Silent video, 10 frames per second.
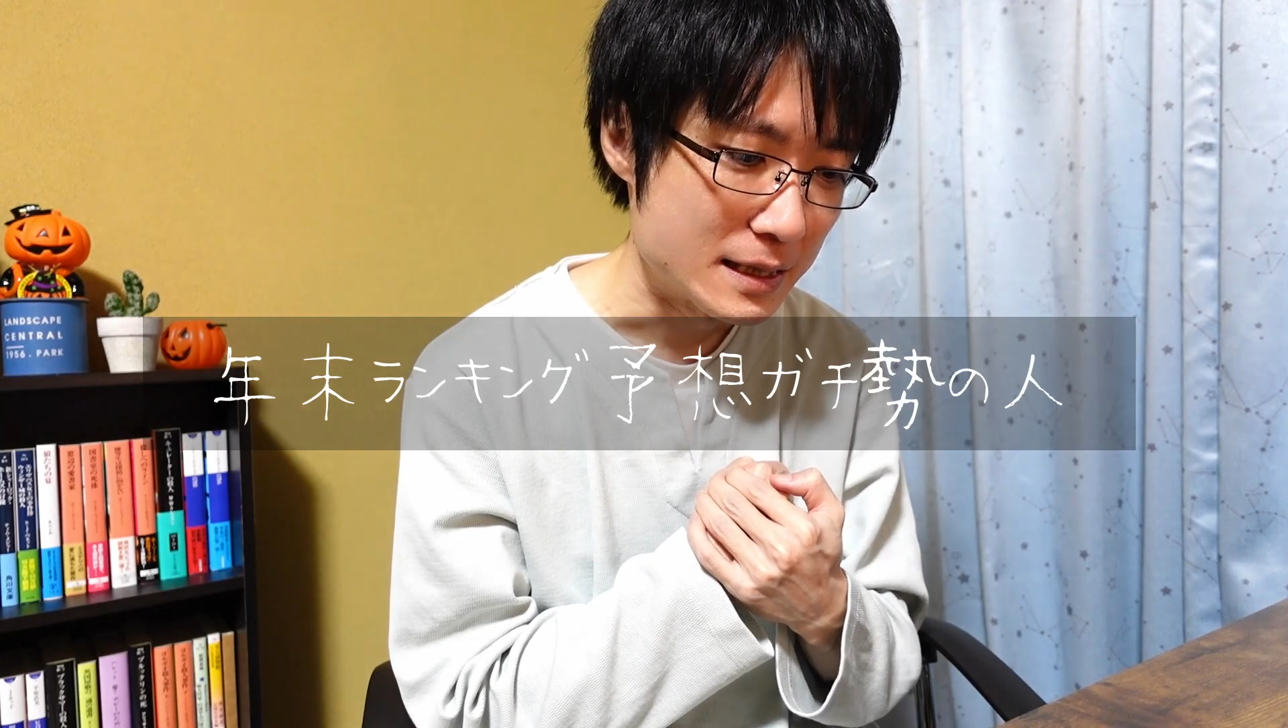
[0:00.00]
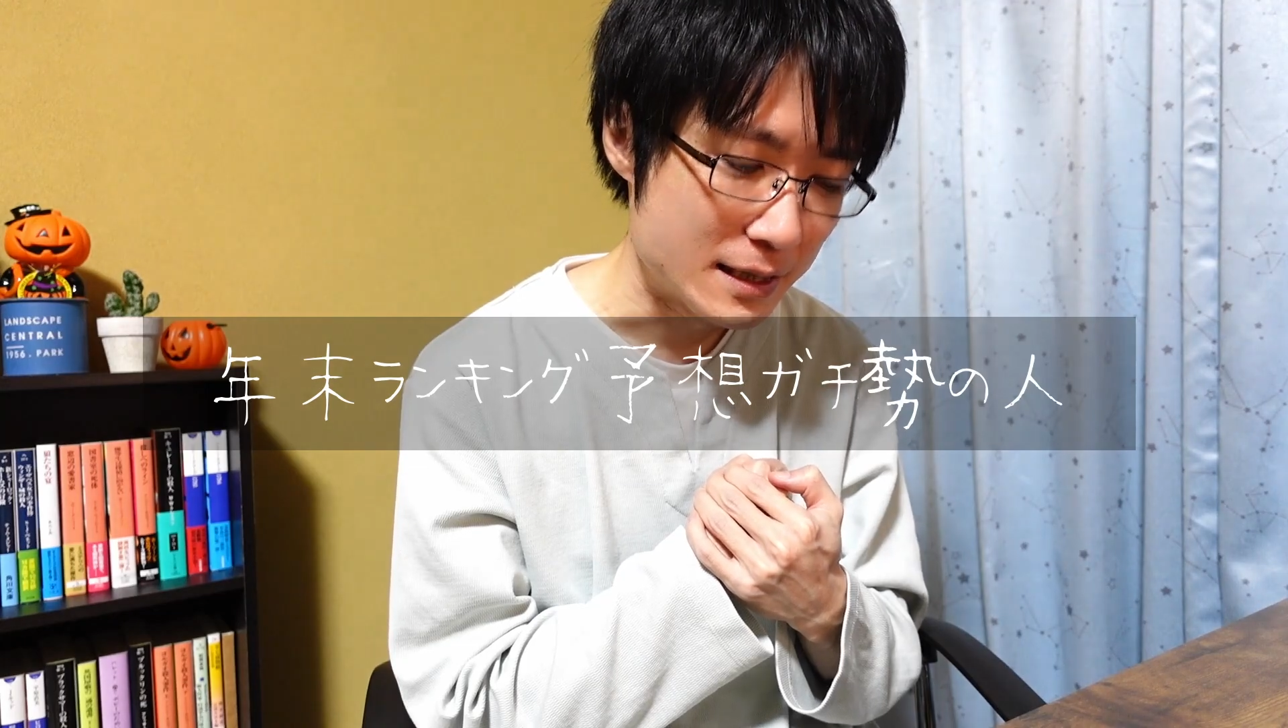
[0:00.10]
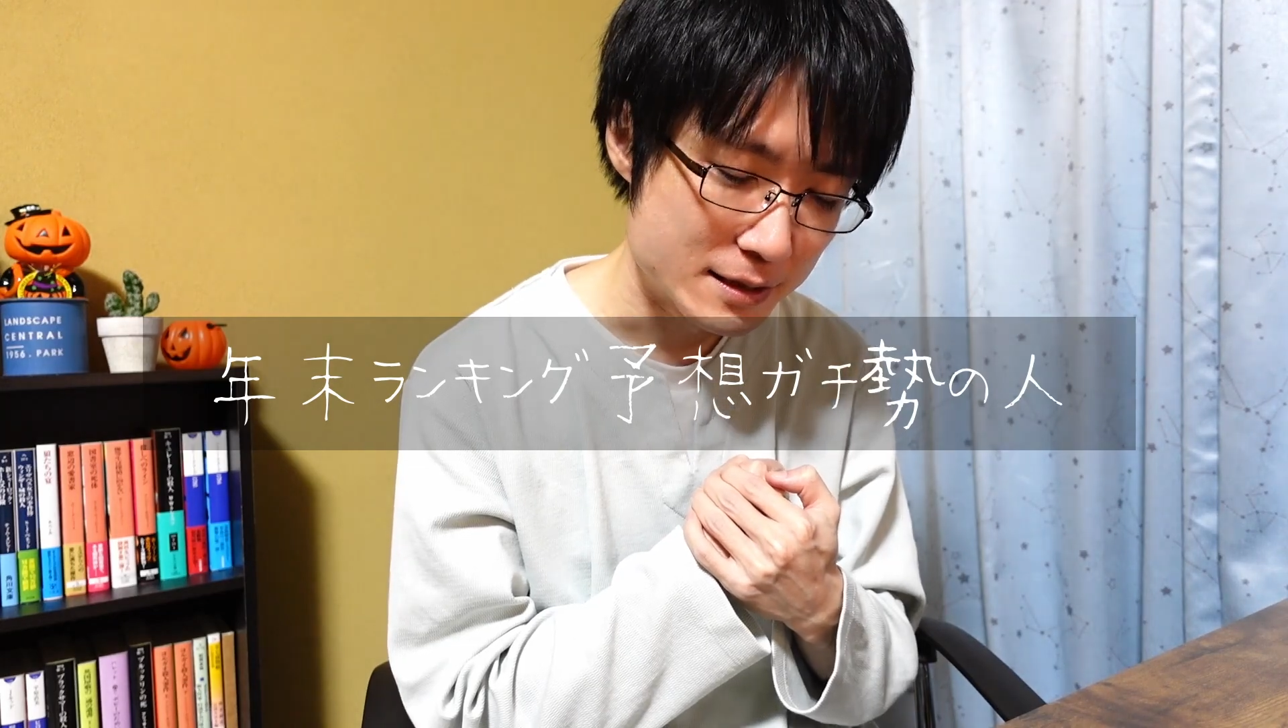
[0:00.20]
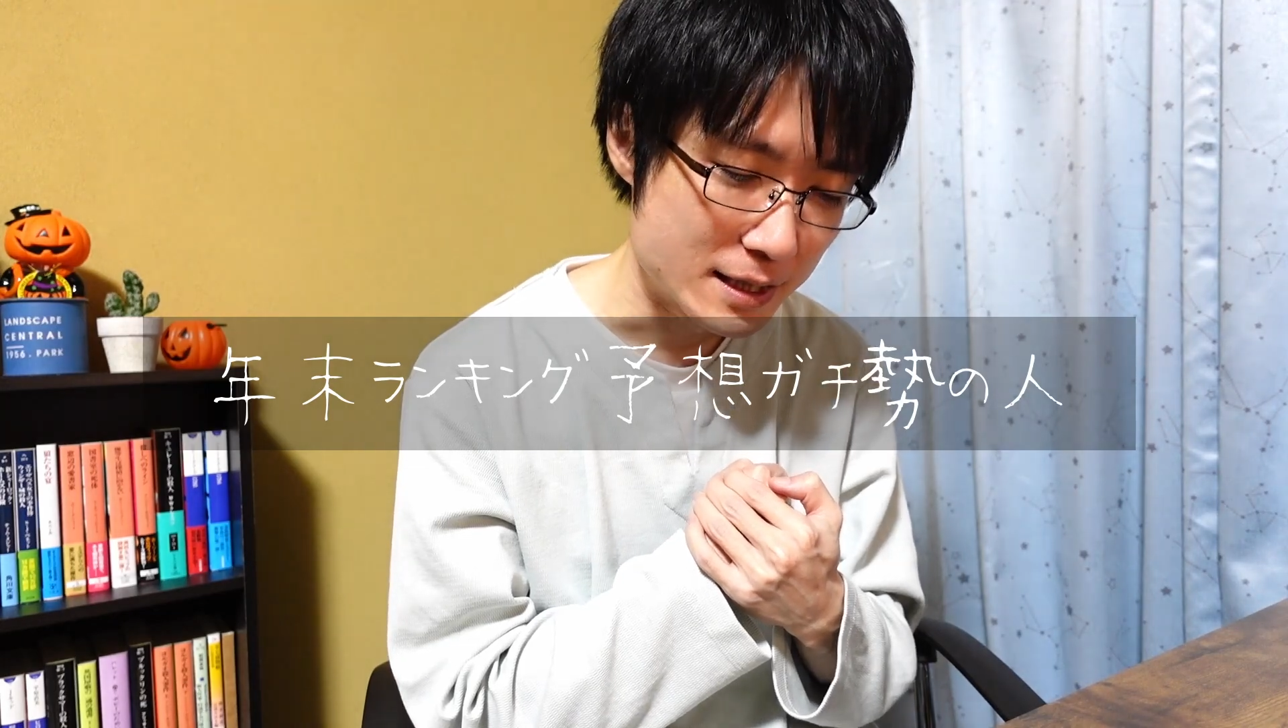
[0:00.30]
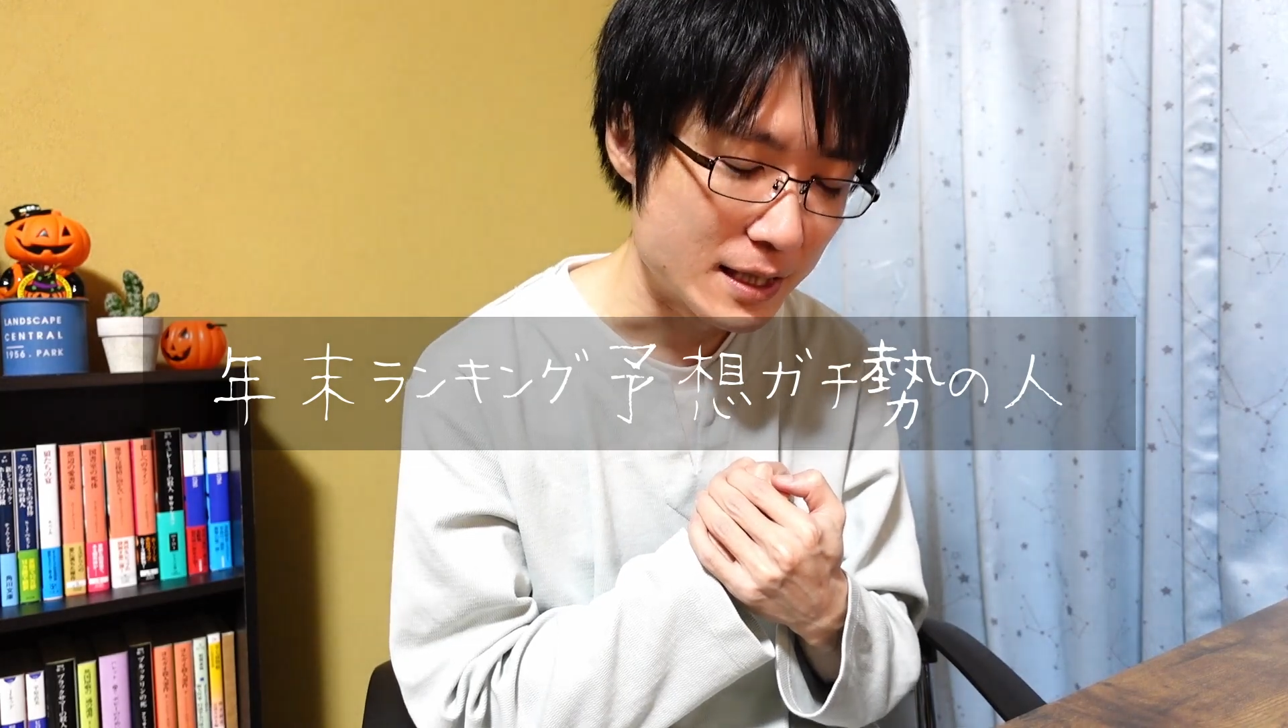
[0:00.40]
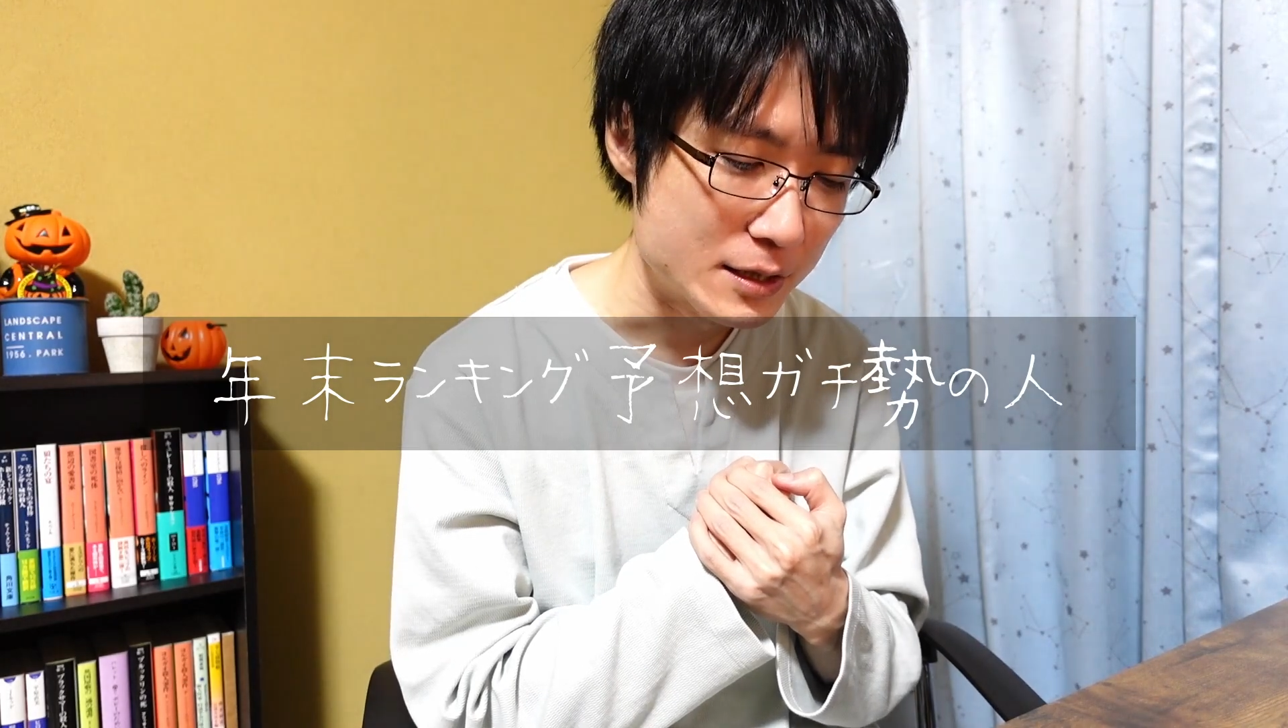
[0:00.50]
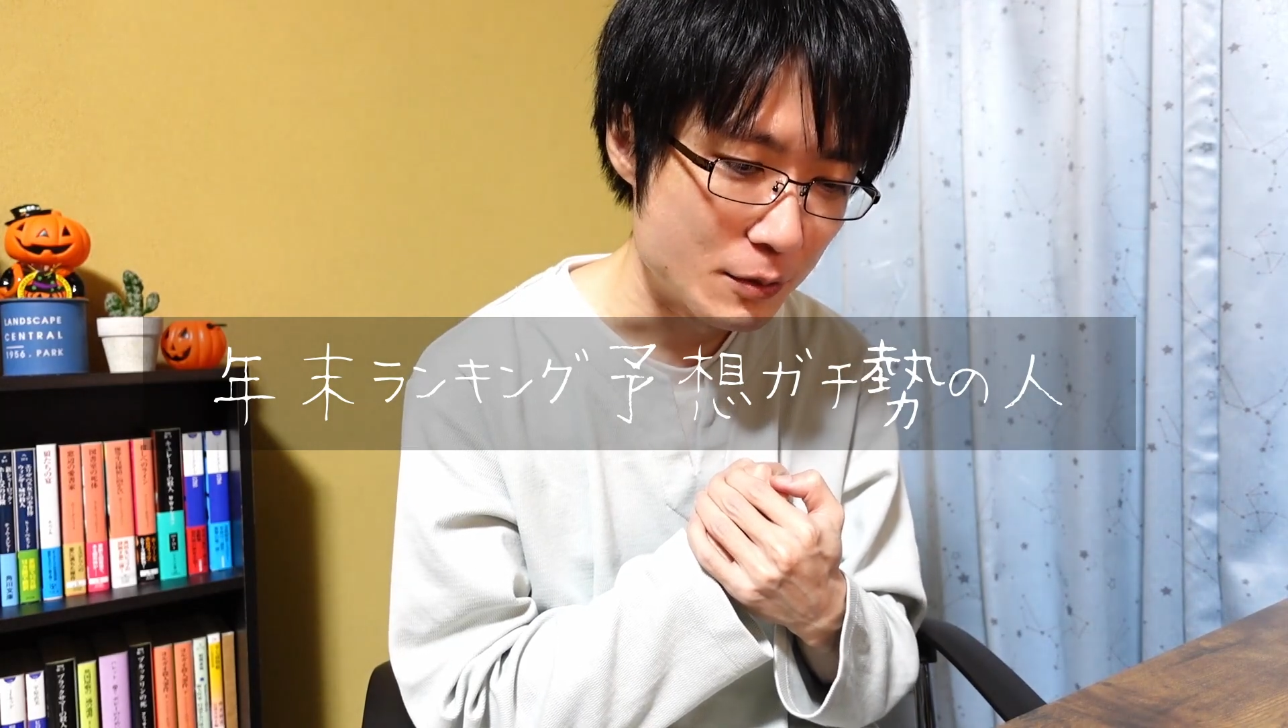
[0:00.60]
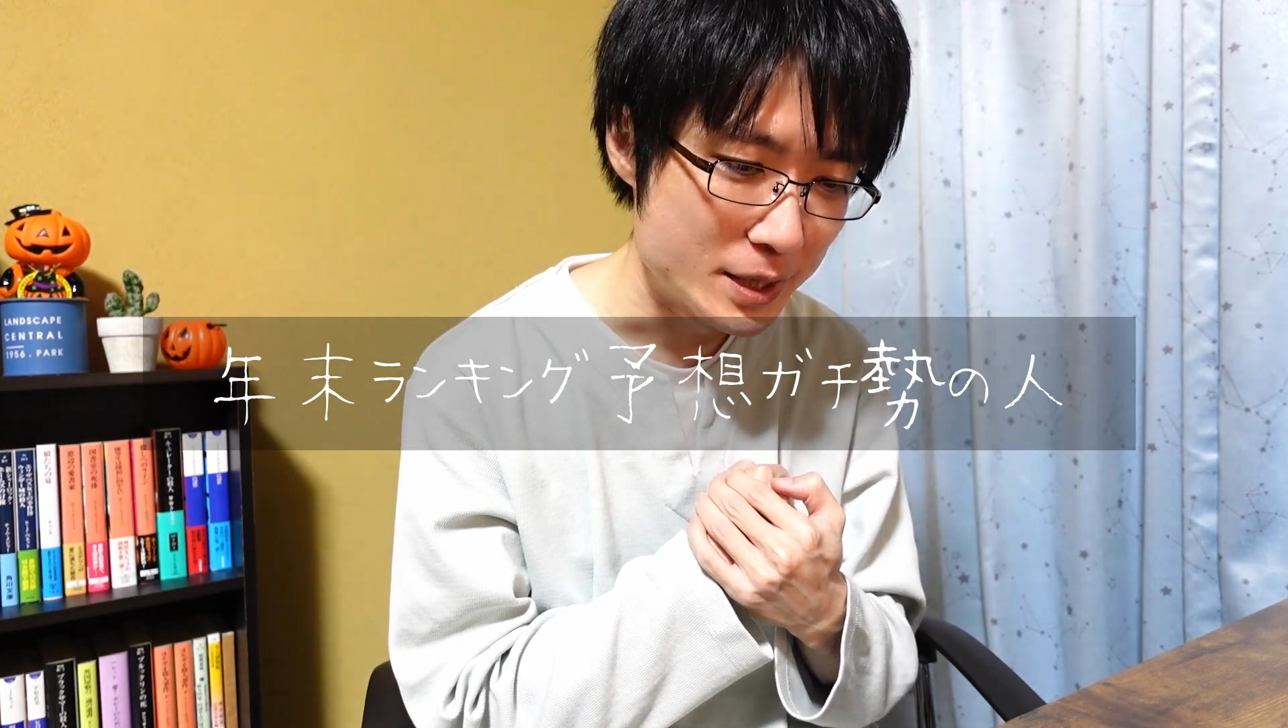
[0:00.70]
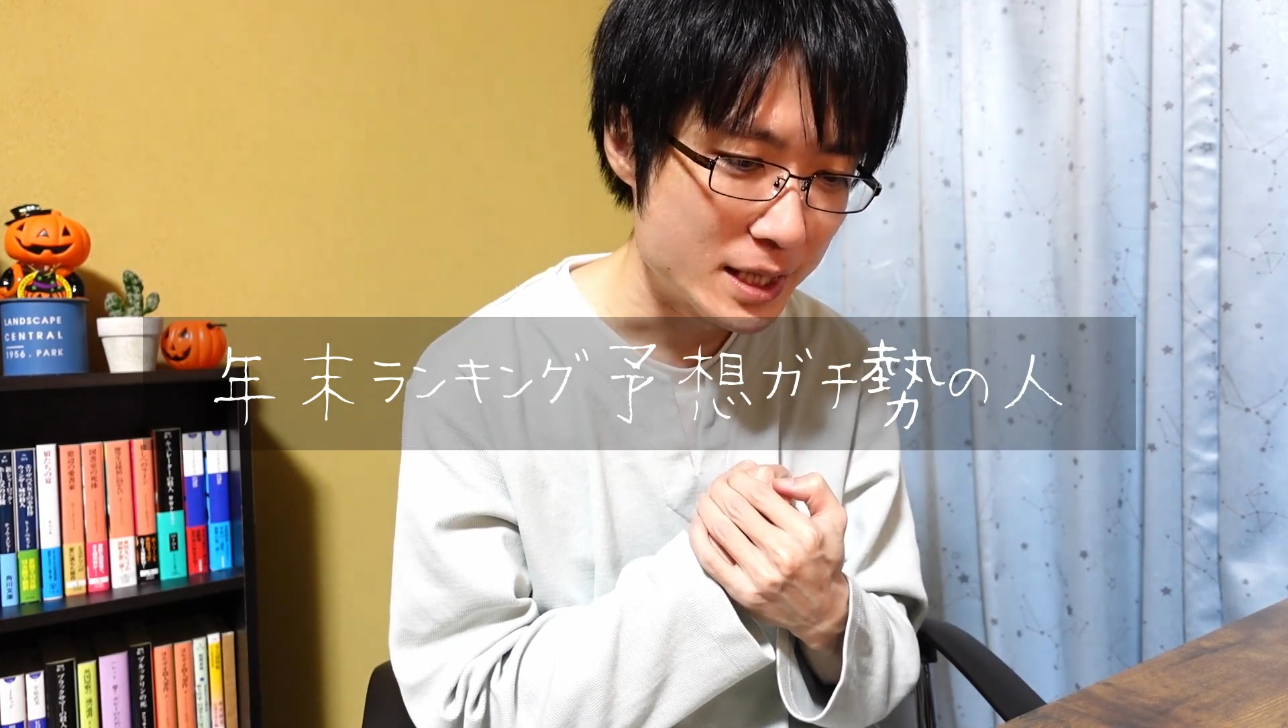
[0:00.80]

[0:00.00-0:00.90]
たくさん読み